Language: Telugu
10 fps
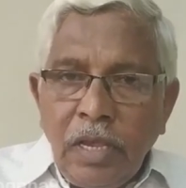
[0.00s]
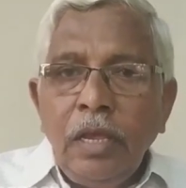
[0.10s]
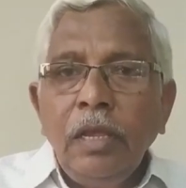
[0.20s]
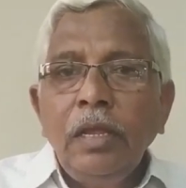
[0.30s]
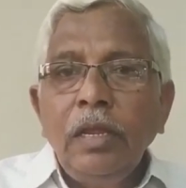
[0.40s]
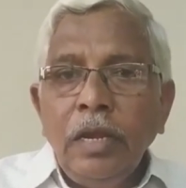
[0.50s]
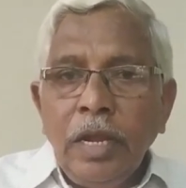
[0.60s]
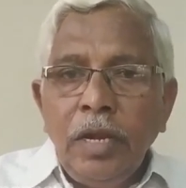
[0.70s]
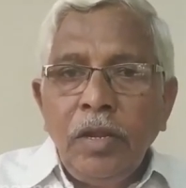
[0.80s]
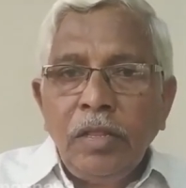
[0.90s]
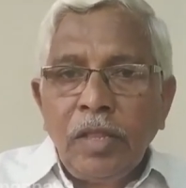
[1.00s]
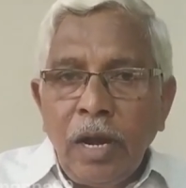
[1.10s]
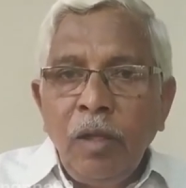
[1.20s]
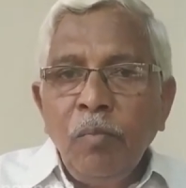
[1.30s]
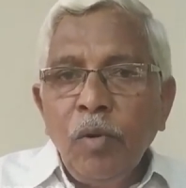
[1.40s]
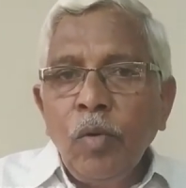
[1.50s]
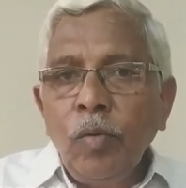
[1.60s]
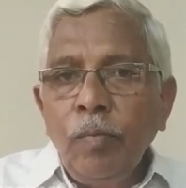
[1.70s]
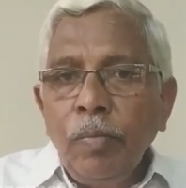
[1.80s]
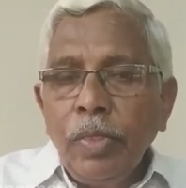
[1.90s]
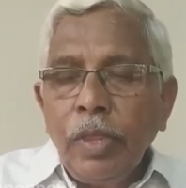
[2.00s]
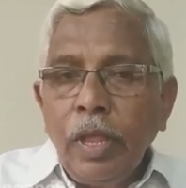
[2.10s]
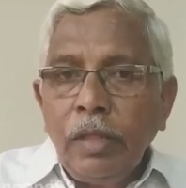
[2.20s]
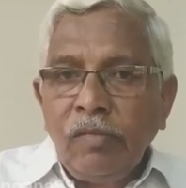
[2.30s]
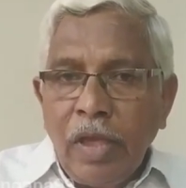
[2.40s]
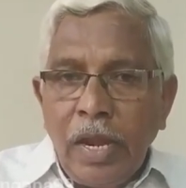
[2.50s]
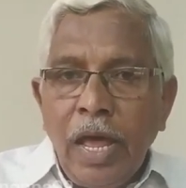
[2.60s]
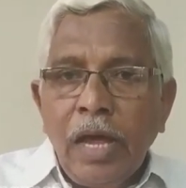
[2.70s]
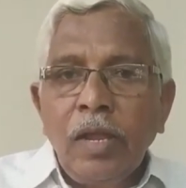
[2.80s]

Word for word: ఈ నీటి తరలింపుకు చాలా